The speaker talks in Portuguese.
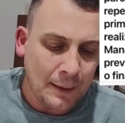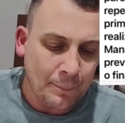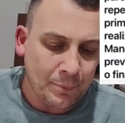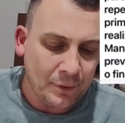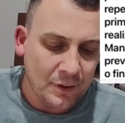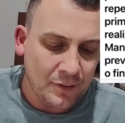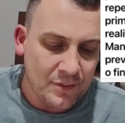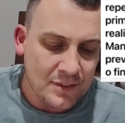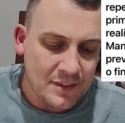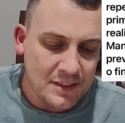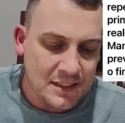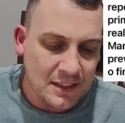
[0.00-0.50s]
A
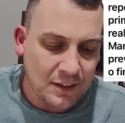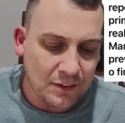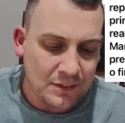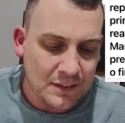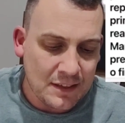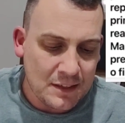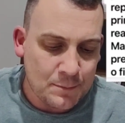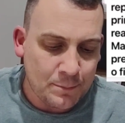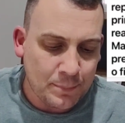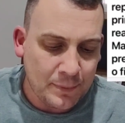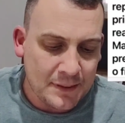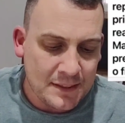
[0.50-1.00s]
previsão
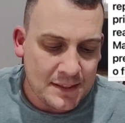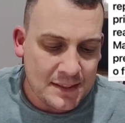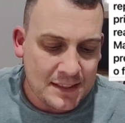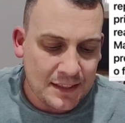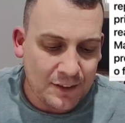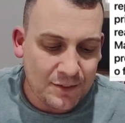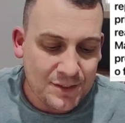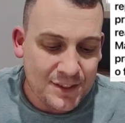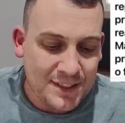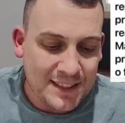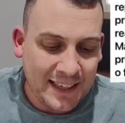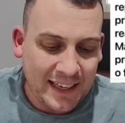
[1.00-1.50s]
de
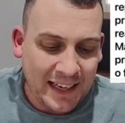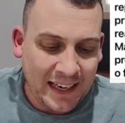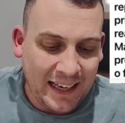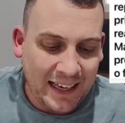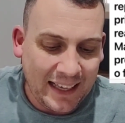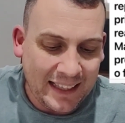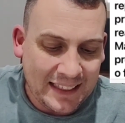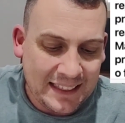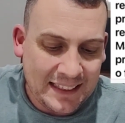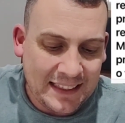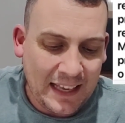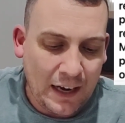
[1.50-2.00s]
expansão
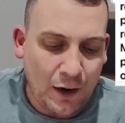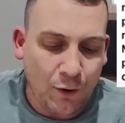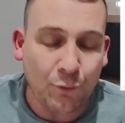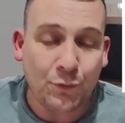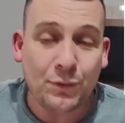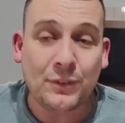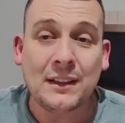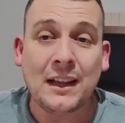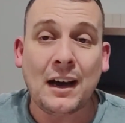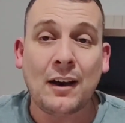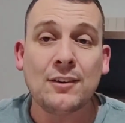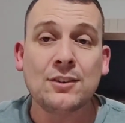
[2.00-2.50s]
será até o
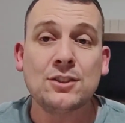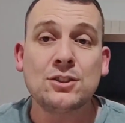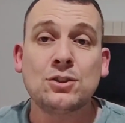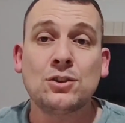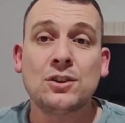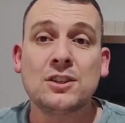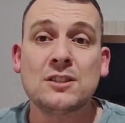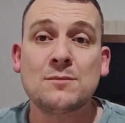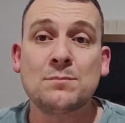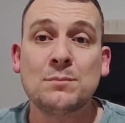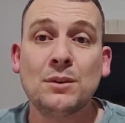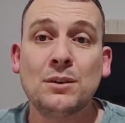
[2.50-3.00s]
final de
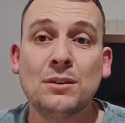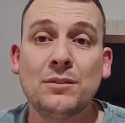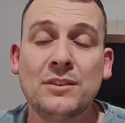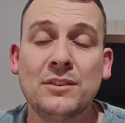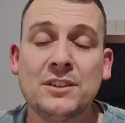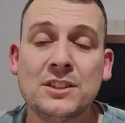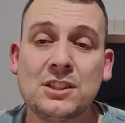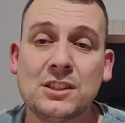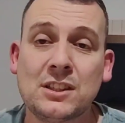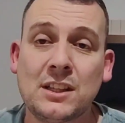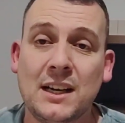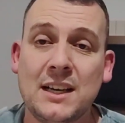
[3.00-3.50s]

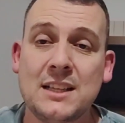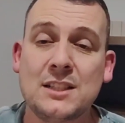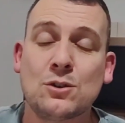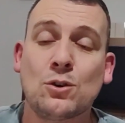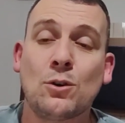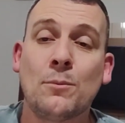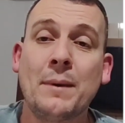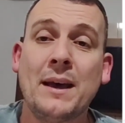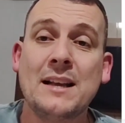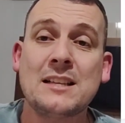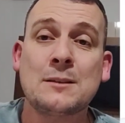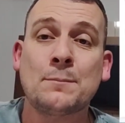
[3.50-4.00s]
2023.
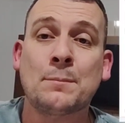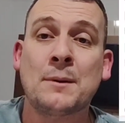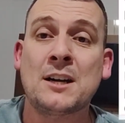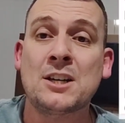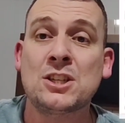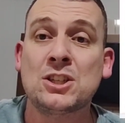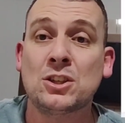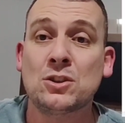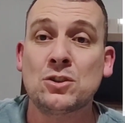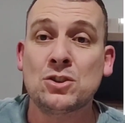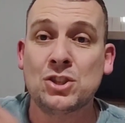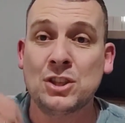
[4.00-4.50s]
Começa a
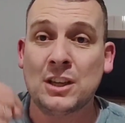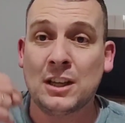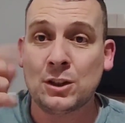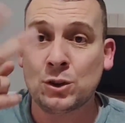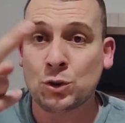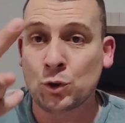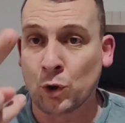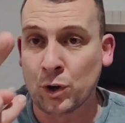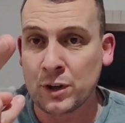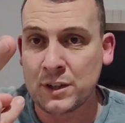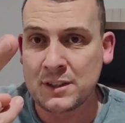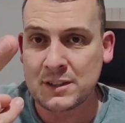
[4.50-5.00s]
partir do dia
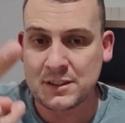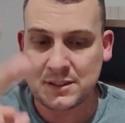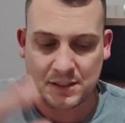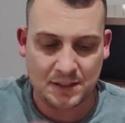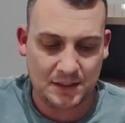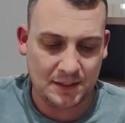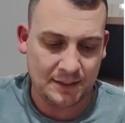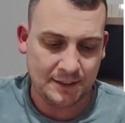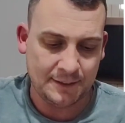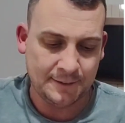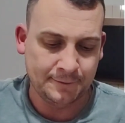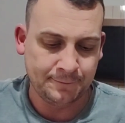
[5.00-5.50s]

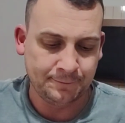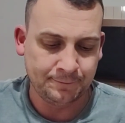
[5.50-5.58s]
2.